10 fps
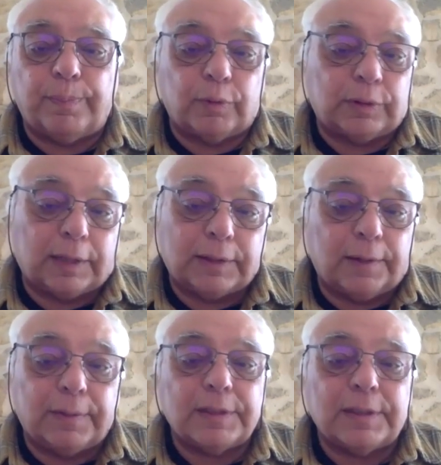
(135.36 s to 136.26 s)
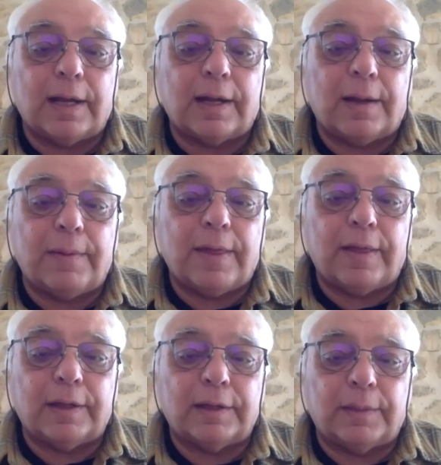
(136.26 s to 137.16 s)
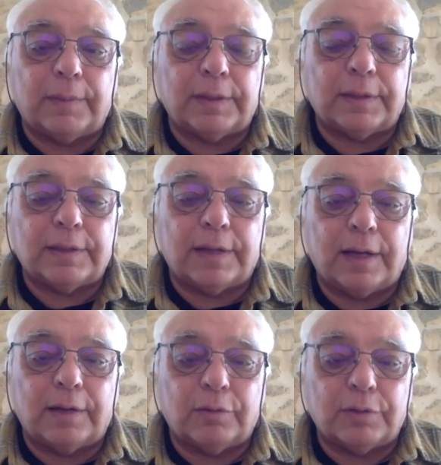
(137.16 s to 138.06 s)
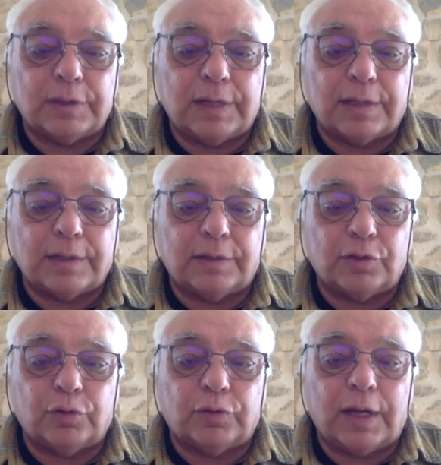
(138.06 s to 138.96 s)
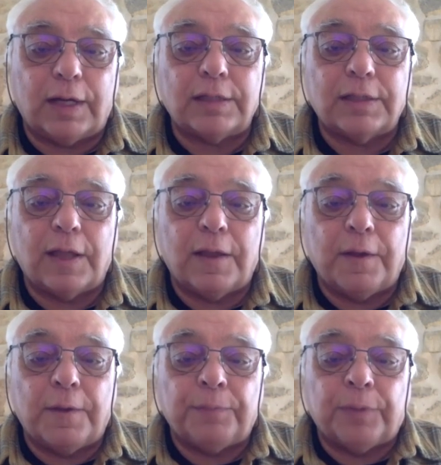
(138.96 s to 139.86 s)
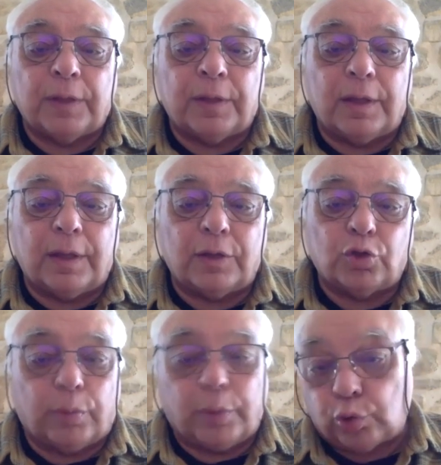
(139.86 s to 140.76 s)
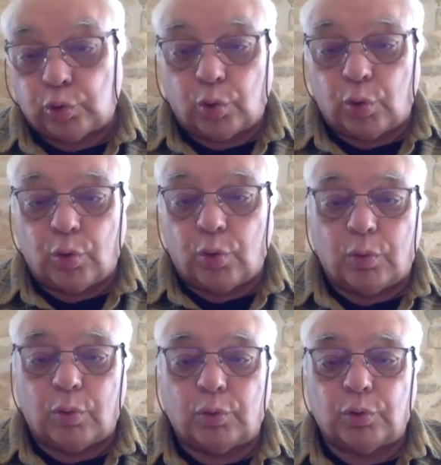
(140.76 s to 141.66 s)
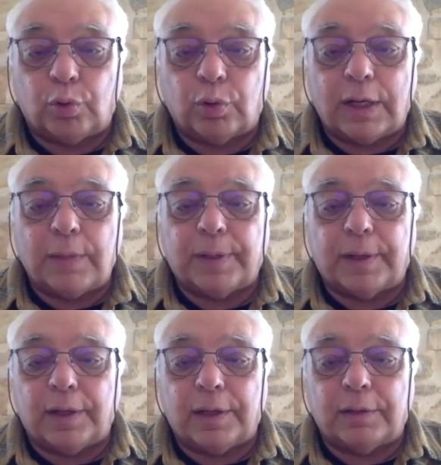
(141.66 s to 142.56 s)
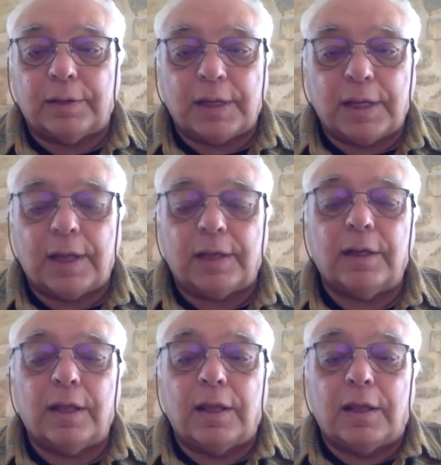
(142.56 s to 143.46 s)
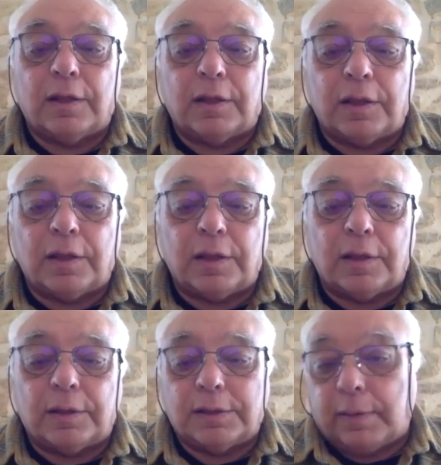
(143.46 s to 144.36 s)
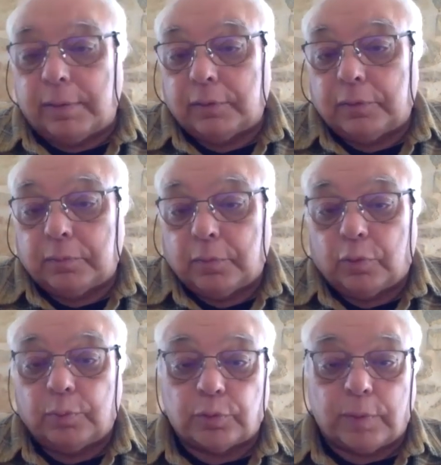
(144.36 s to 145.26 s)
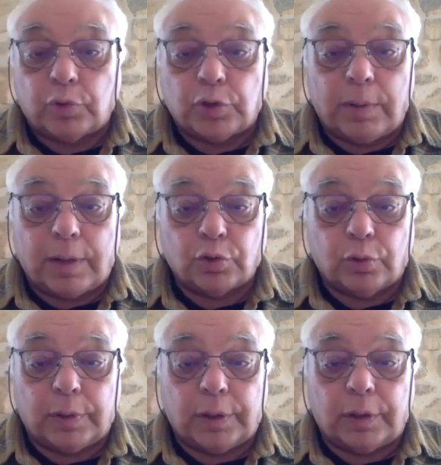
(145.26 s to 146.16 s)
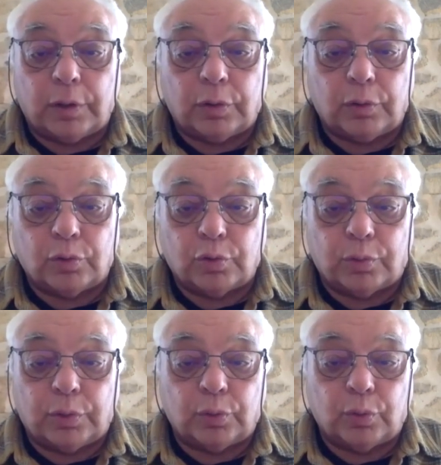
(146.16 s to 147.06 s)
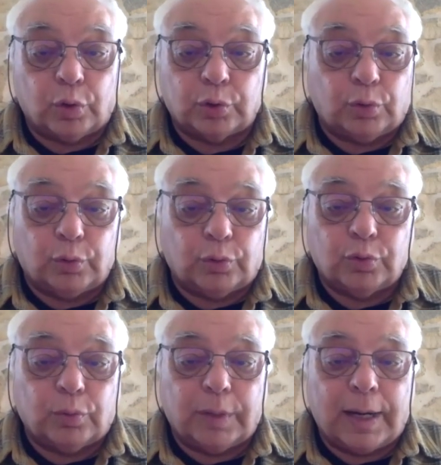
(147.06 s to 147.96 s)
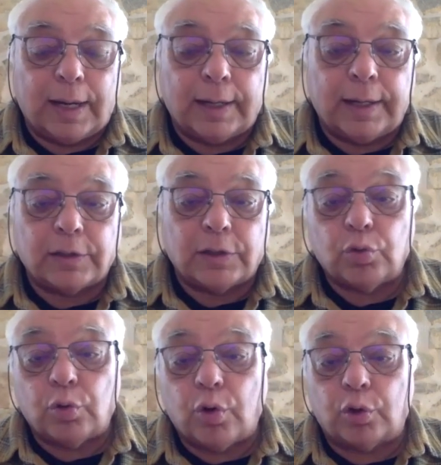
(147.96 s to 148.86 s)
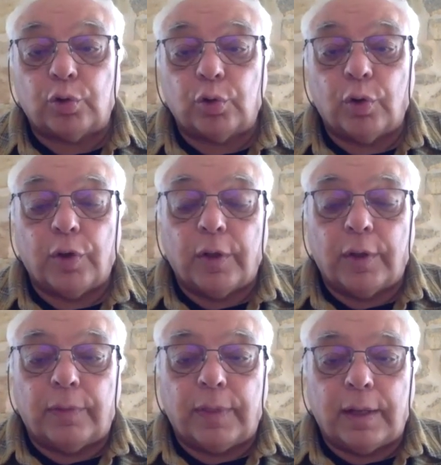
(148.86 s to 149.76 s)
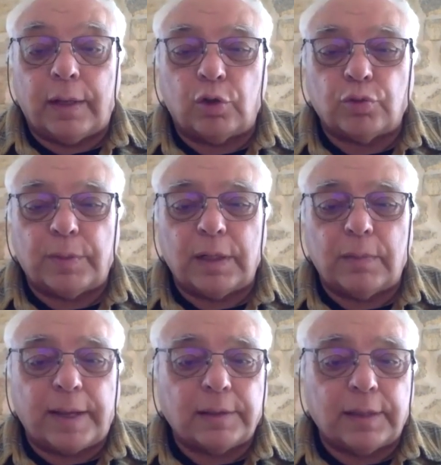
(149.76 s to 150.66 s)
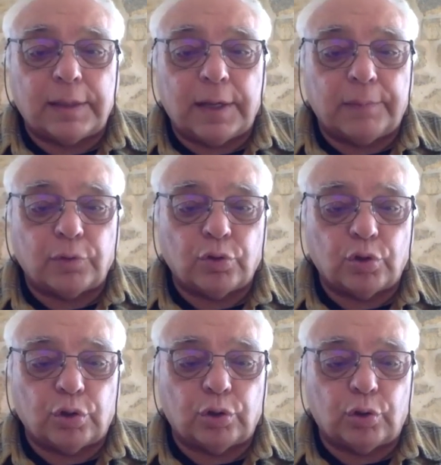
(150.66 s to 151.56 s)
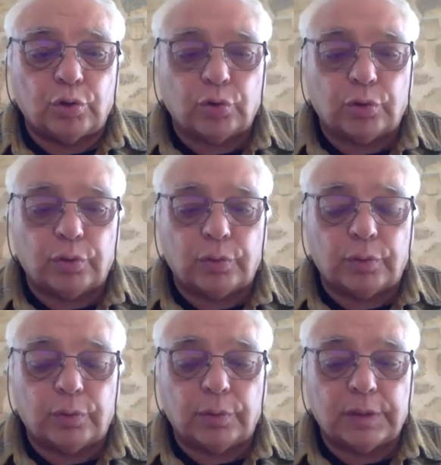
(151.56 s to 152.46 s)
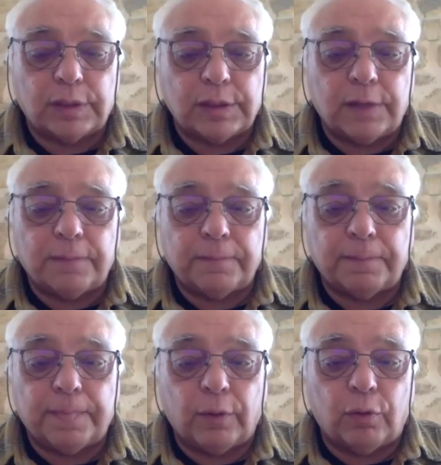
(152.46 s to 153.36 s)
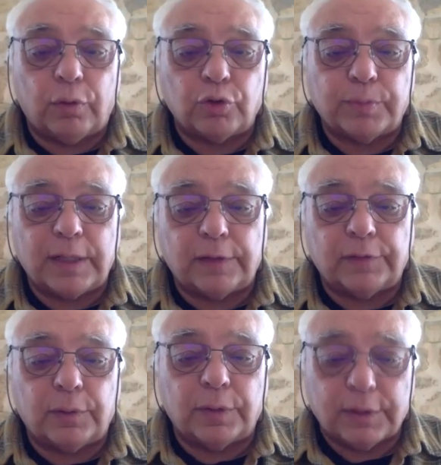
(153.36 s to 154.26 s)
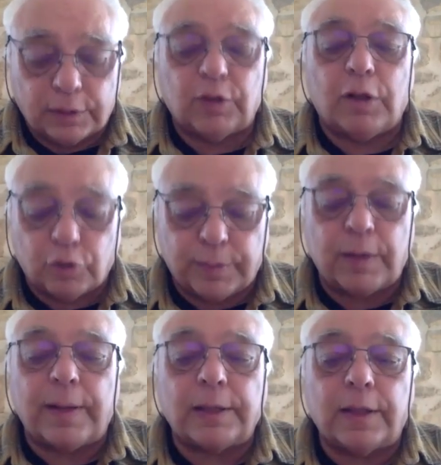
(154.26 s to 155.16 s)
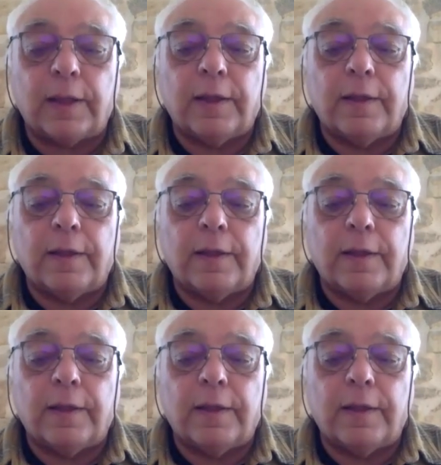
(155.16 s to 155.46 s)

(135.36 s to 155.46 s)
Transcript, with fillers: otra entrevista grabada que también estará en nuestras redes sociales eh, sobre otro, otro clip que tenían. Y esta vez, bueno, pues vamos a hablar sobre, sobre tu corto, ¿no? Sobre Alegrías. Es un corto del 2020 tenemos nosotros. ¿Es así? ¿O 2000? Sí, 2020.